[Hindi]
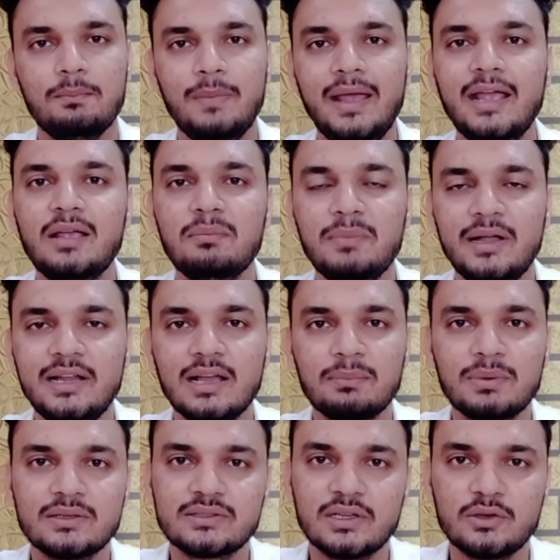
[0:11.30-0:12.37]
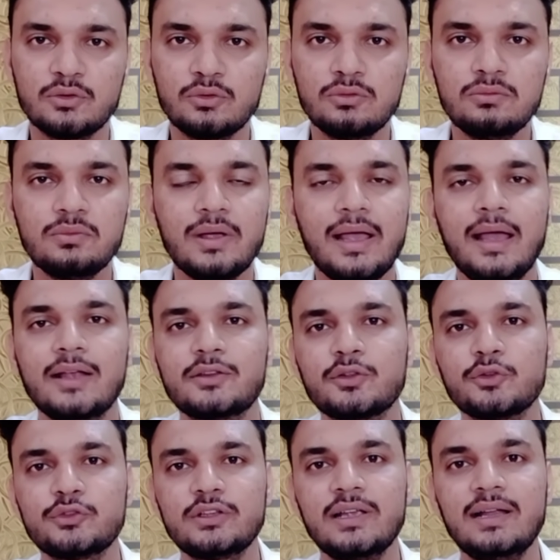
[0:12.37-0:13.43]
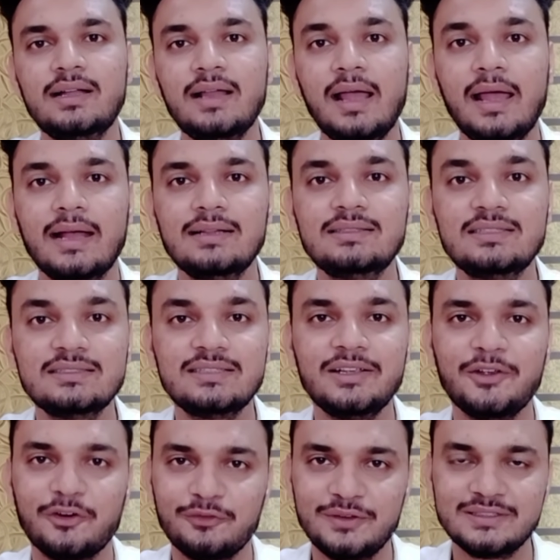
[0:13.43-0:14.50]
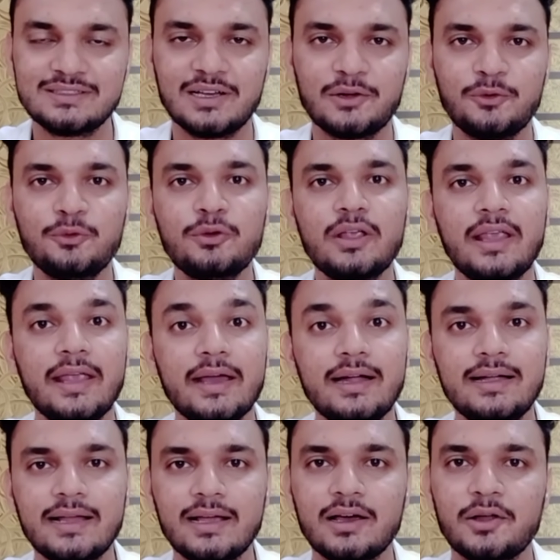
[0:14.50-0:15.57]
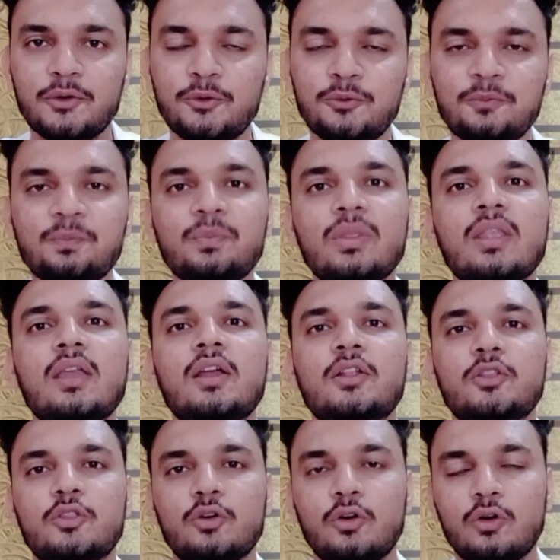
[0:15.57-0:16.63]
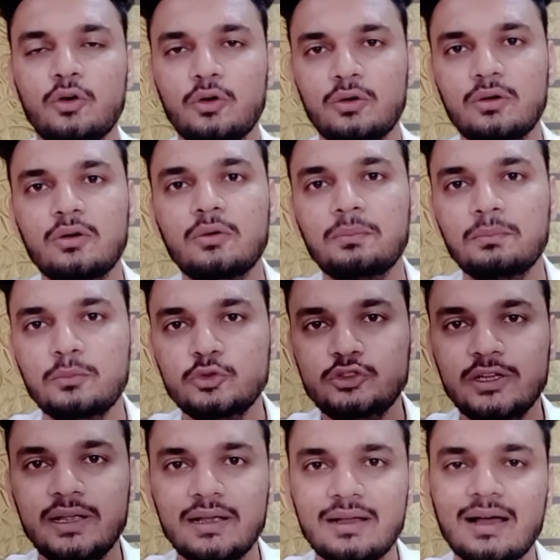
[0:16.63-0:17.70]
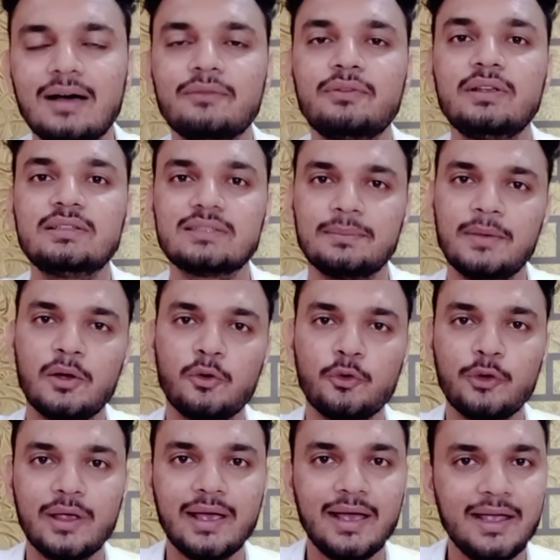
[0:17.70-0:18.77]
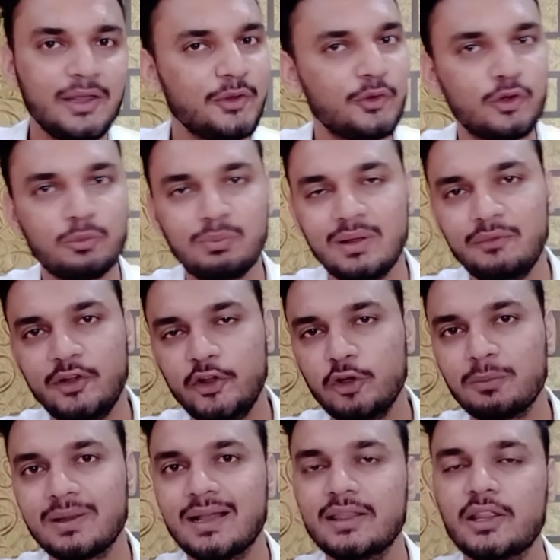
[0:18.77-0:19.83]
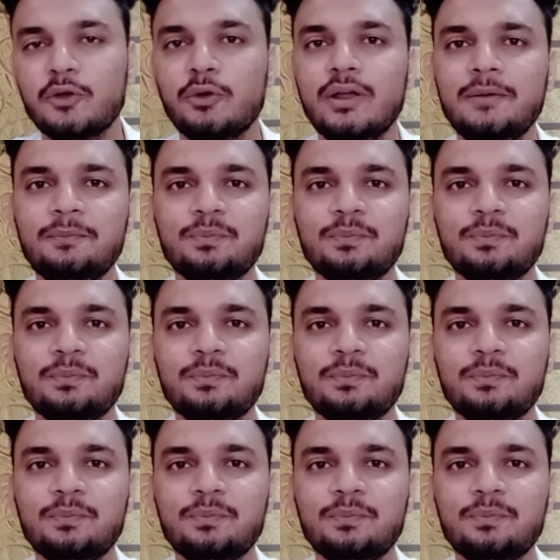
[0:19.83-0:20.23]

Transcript: मैं एक मीडिया पर्सन हूँ एसोसिएट एनसीसी ऑफिसर हूँ केयर टेकर हूँ तो मुझे काफ़ी समय हो गया है यूट्यूब पे वीडियो बनाते हुए